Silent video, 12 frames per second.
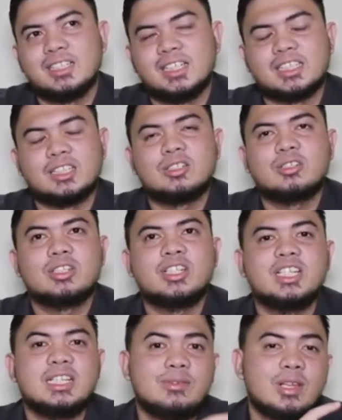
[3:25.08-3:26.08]
atau
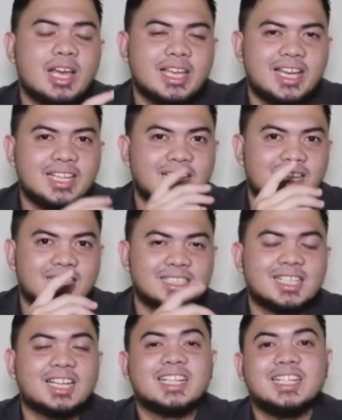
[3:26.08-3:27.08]
di wilayah yang
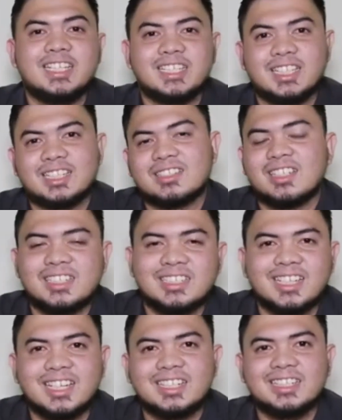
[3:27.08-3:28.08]
saat ini kita kenal
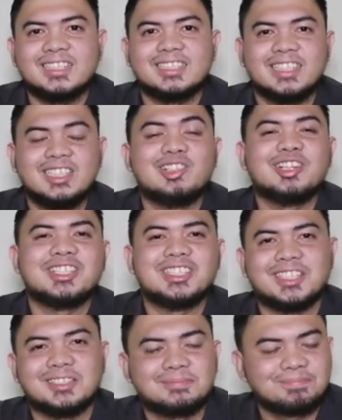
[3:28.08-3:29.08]
dengan
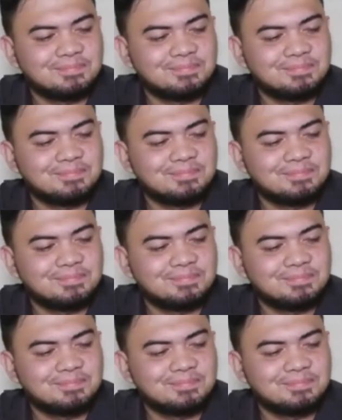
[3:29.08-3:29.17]
Indonesia.